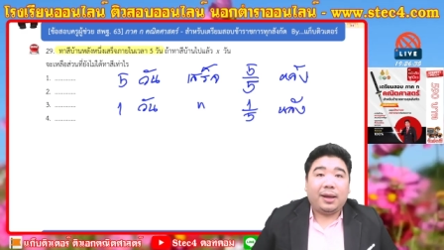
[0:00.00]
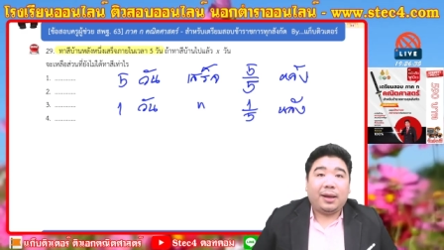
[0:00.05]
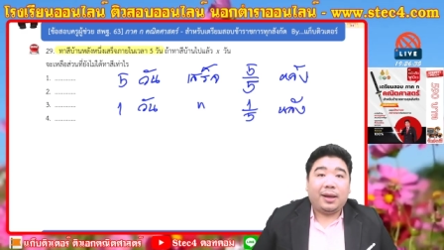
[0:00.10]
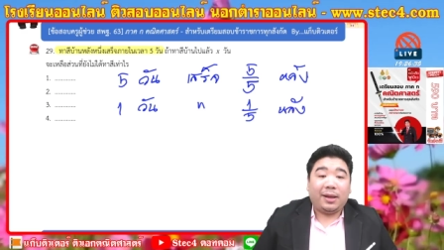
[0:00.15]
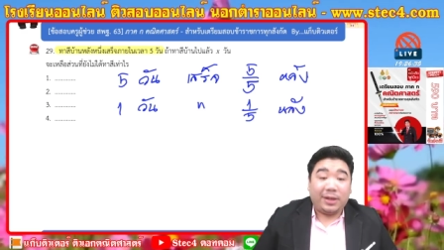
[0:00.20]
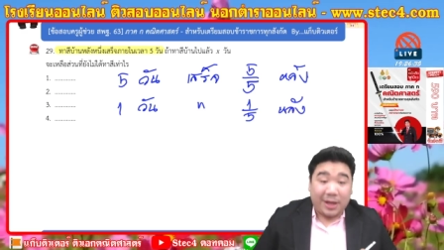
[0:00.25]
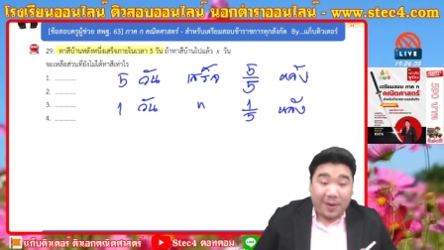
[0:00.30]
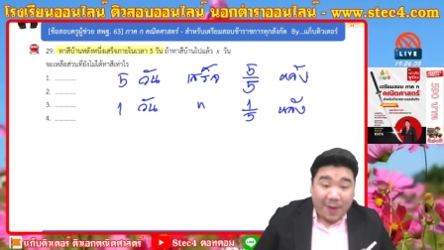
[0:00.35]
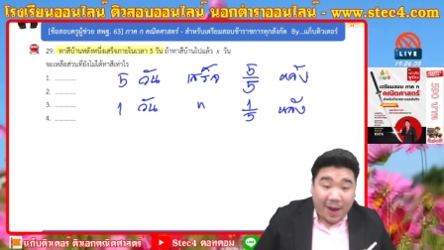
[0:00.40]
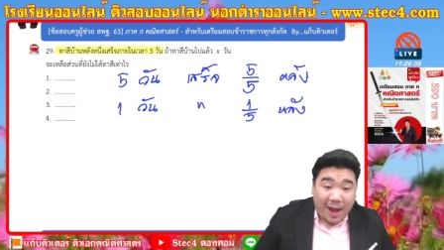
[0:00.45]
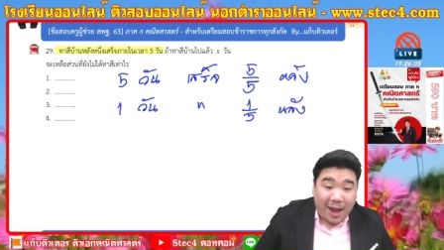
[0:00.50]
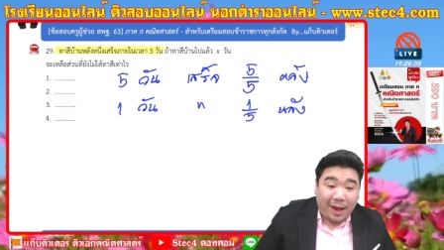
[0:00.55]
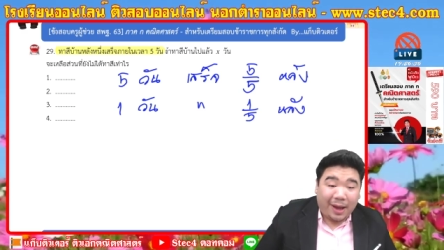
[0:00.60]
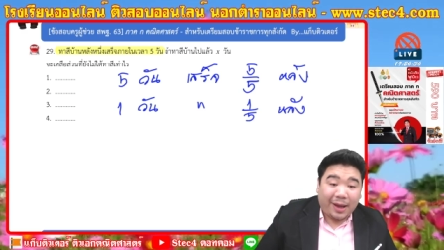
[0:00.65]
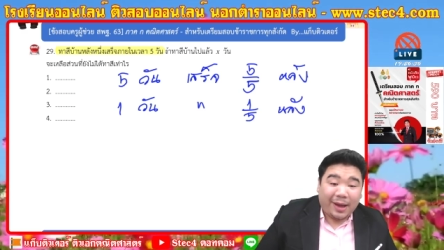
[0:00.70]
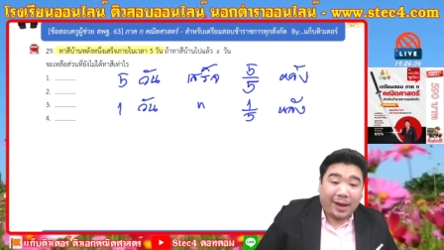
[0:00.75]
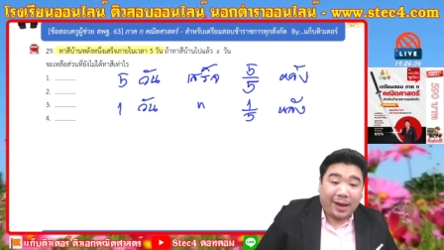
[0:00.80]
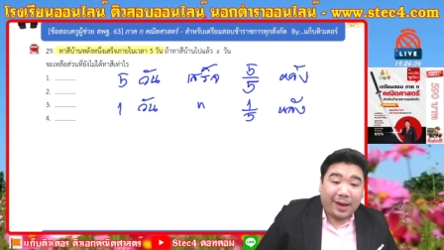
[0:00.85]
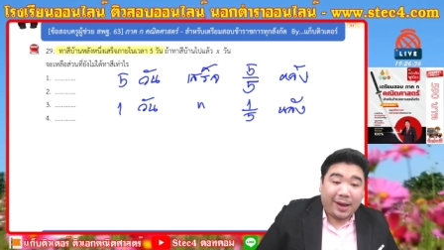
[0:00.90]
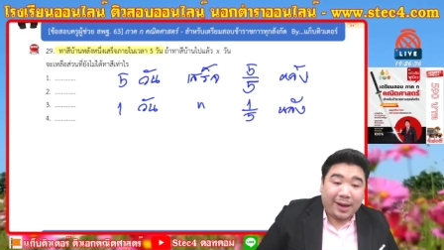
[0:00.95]
ใช่ไหม
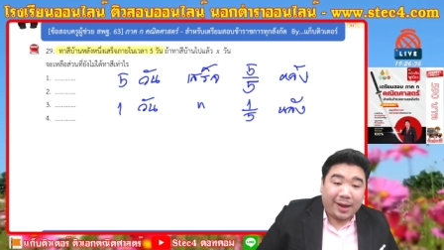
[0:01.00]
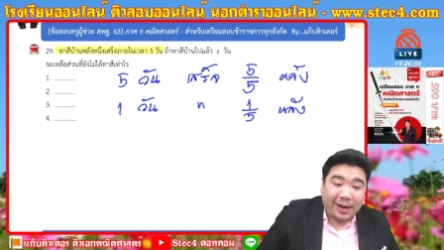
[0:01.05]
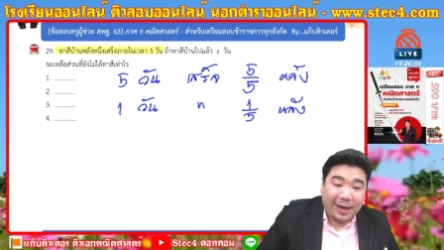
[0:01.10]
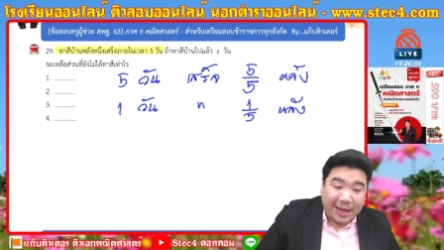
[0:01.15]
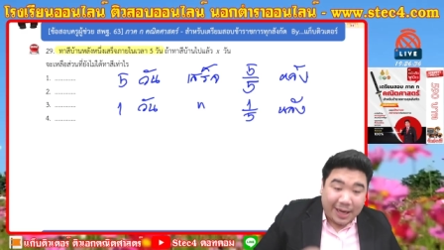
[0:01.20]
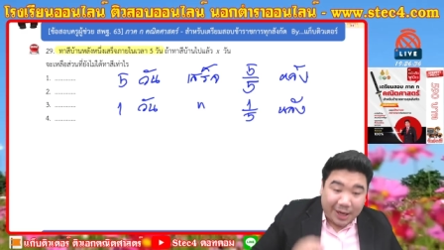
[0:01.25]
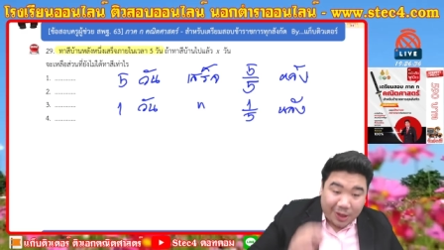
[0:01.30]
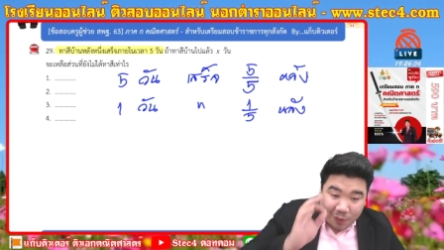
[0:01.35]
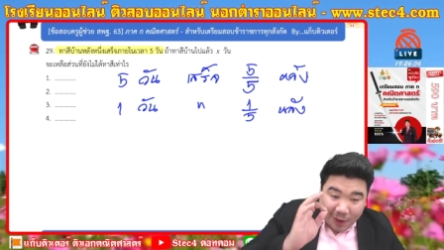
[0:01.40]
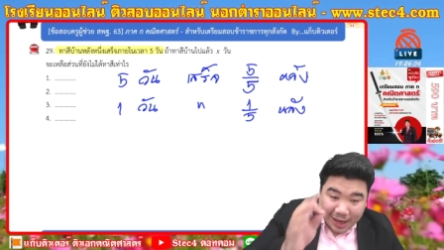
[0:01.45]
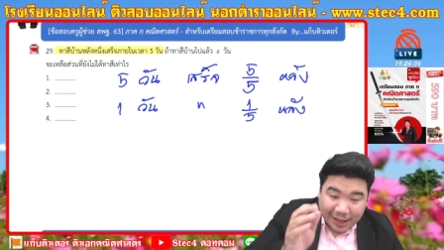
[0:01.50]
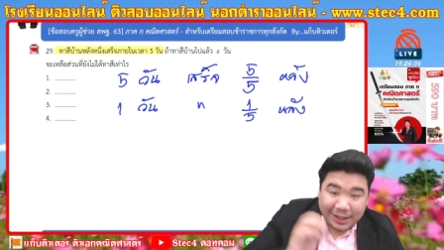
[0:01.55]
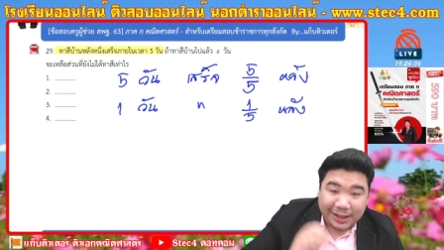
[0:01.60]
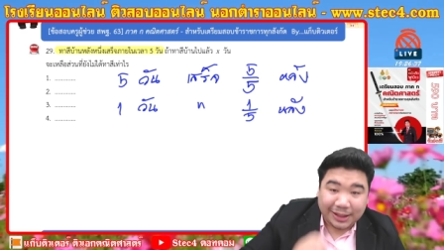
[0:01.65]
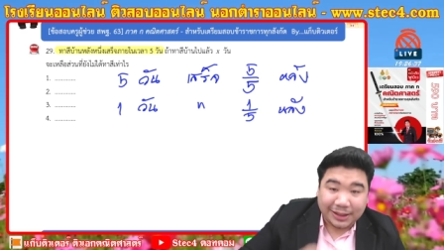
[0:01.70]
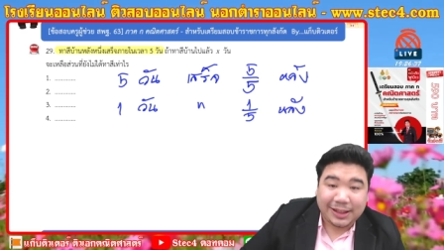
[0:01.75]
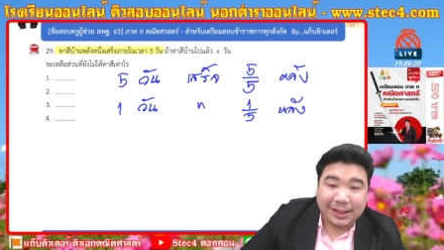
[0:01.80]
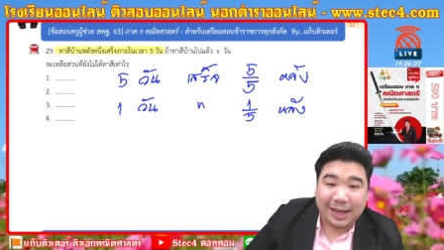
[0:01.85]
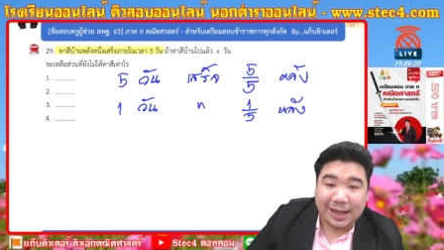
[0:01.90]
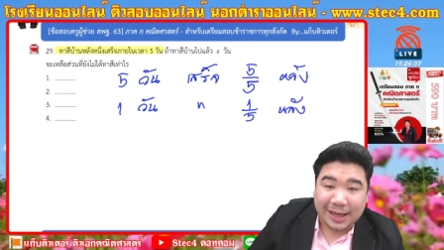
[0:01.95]
หนึ่งวันก็
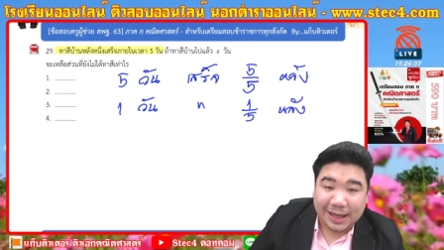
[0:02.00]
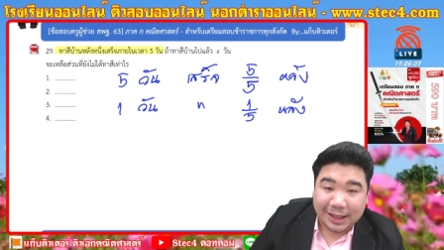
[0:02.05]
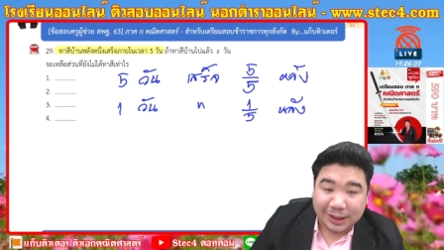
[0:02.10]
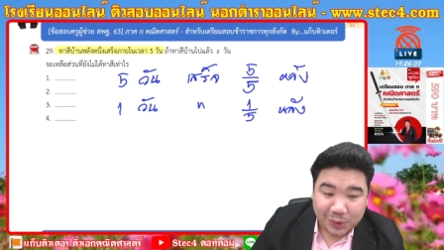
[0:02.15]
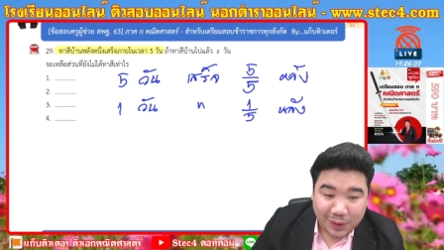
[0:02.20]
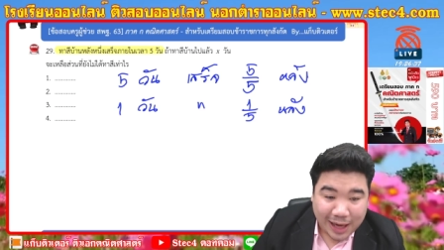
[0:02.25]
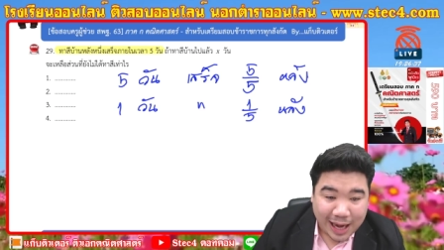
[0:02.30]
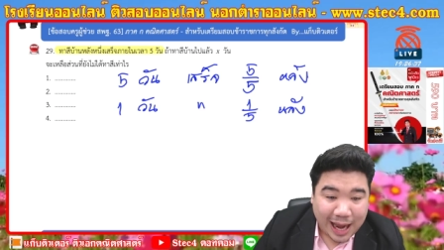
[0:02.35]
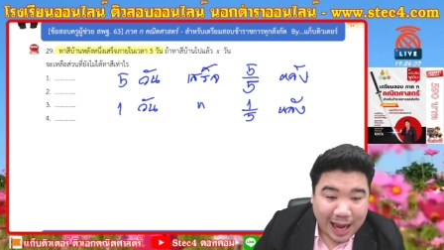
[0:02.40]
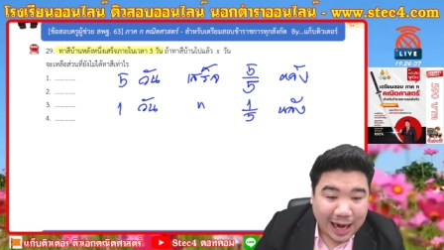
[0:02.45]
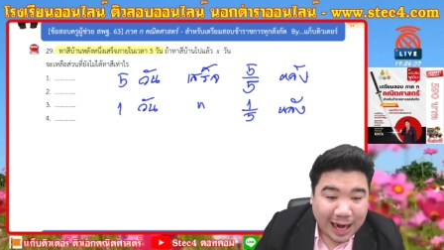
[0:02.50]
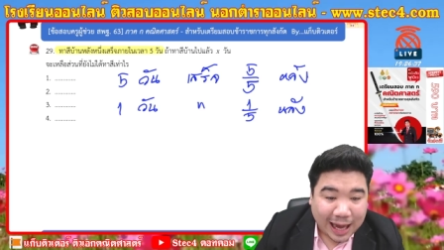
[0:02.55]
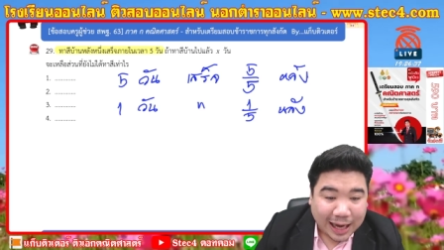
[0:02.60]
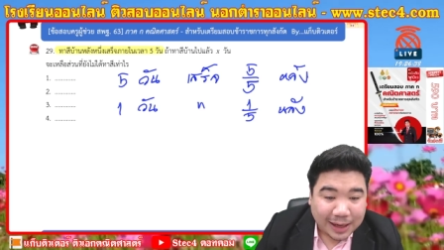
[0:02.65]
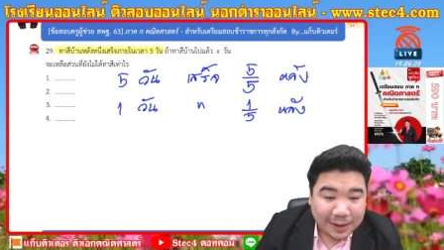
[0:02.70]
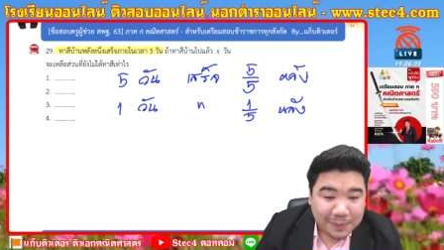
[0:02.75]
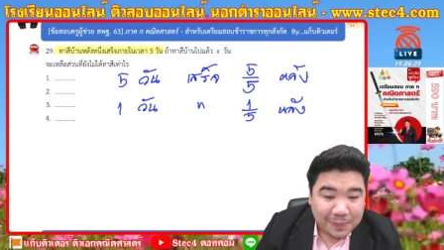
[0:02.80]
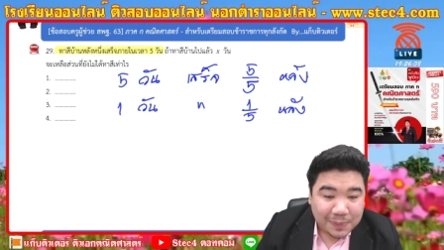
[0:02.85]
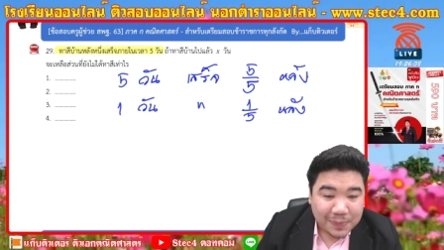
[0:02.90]
เสร็จหนึ่งส่วนห้าหลัง